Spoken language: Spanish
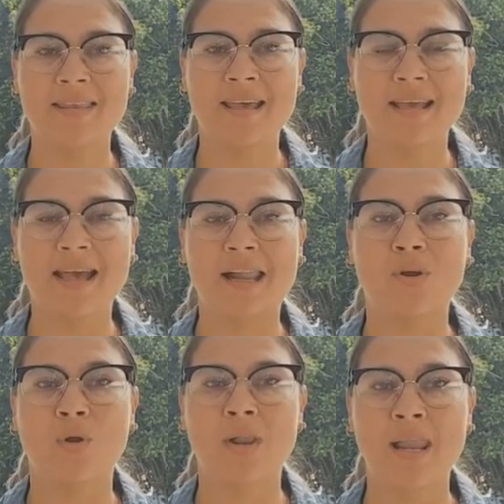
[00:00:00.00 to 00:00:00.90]
EIDE e
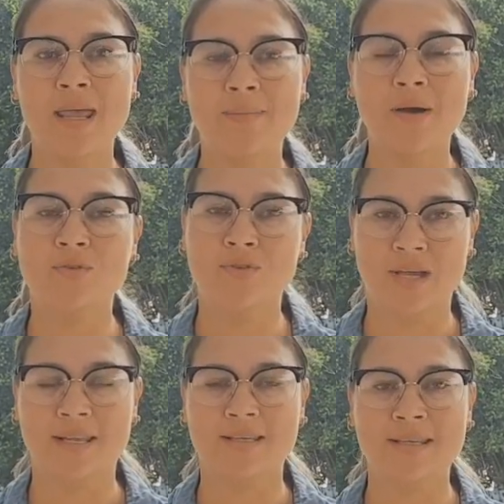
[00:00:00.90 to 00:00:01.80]
Carlos Leiva
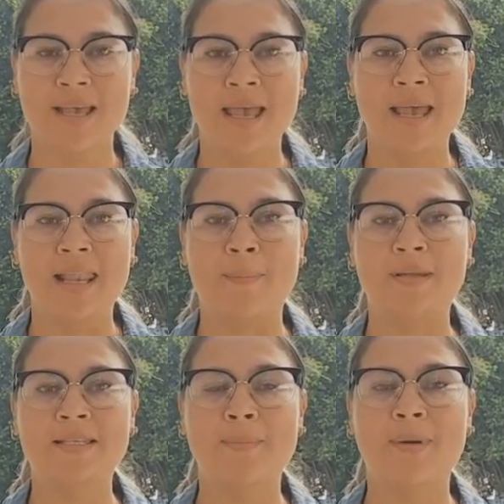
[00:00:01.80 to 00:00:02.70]
González, la
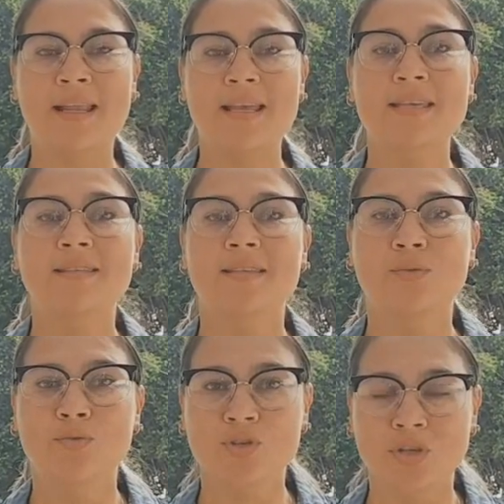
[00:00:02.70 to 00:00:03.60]
principal
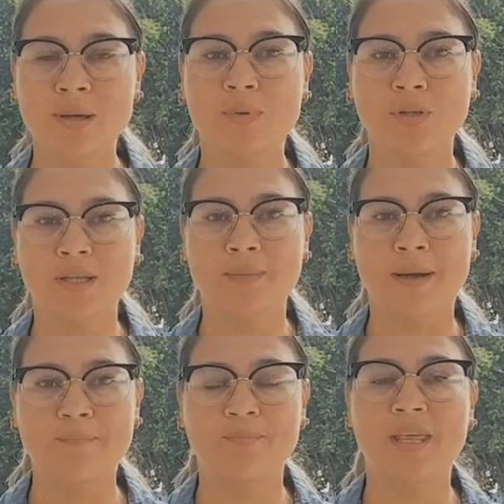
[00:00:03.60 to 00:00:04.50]
institución
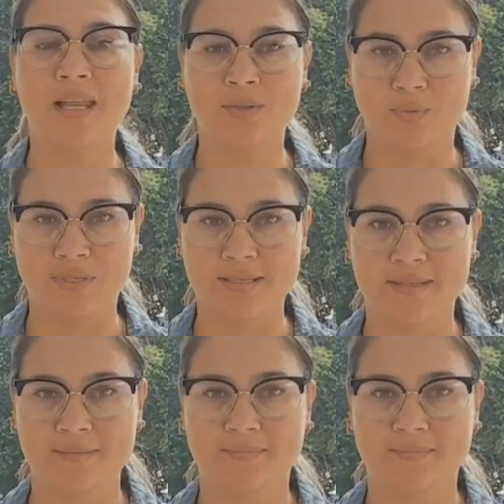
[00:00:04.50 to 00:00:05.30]
deportiva de las Tunas.